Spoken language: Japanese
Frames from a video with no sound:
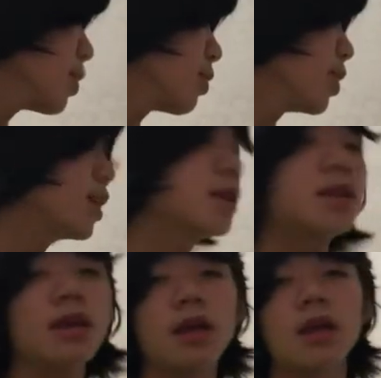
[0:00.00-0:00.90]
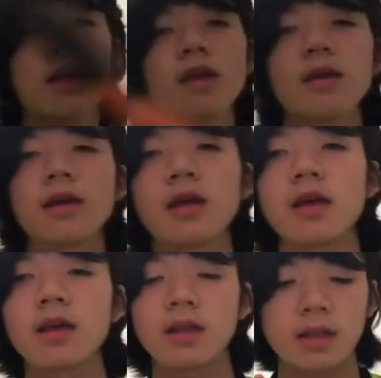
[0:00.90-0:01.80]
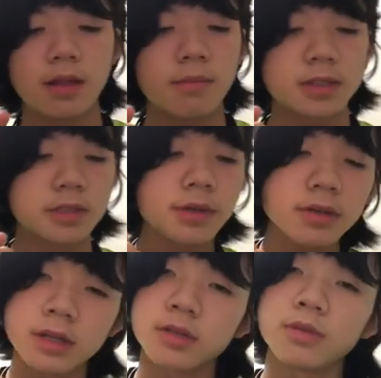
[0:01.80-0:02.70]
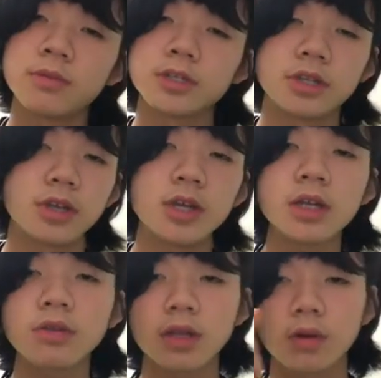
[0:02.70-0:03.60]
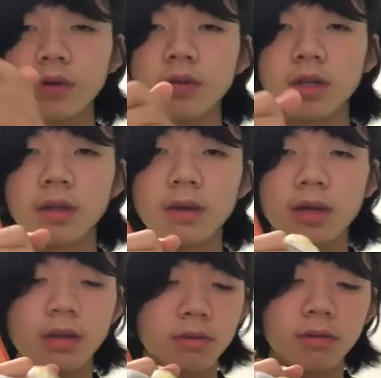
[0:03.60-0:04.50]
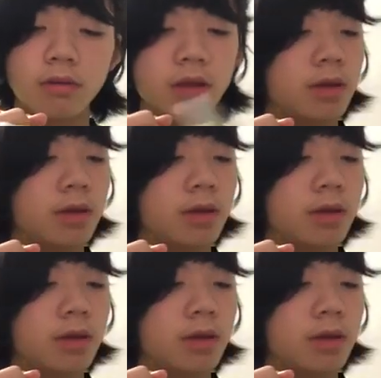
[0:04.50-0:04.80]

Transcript: ト握って、ね、まあ、滑るかなと思うんですけど、意外とね、こういうのがね、あの、